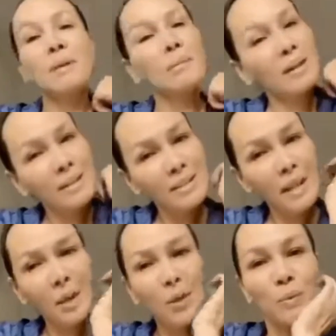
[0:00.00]
Pagi
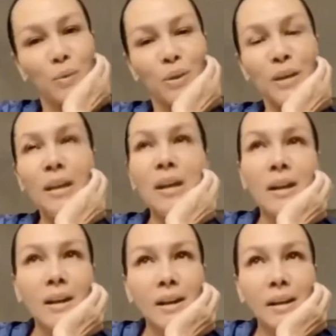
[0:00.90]
saya Lormon,
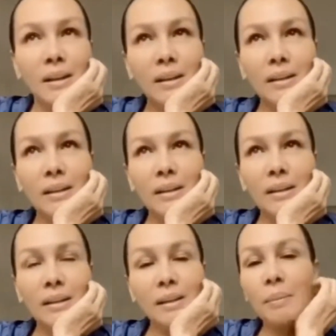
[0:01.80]

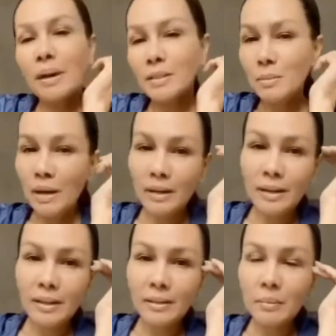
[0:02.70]
Uh, terima kasih
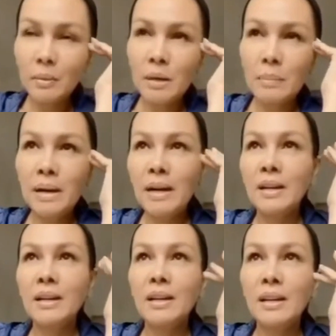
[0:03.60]
banget. Beberapa
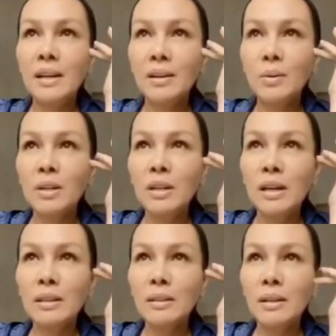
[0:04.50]
hari ini aku
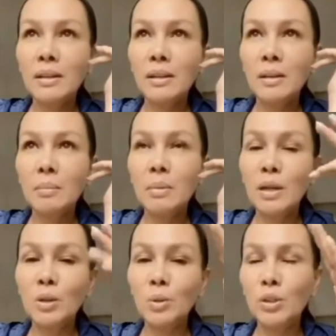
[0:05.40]
lihat uh,
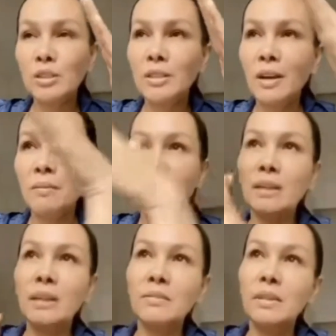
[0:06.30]
begitu kejam
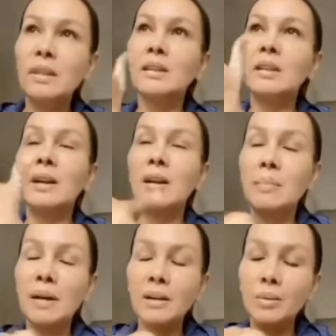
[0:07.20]
fitnah-fitnah
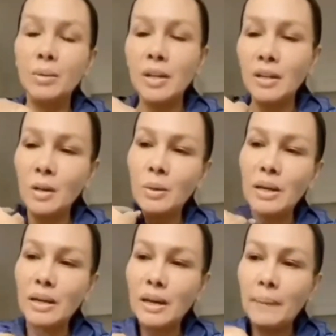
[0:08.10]
terhadap aku dan
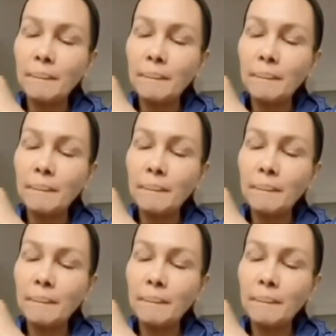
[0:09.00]
keluarga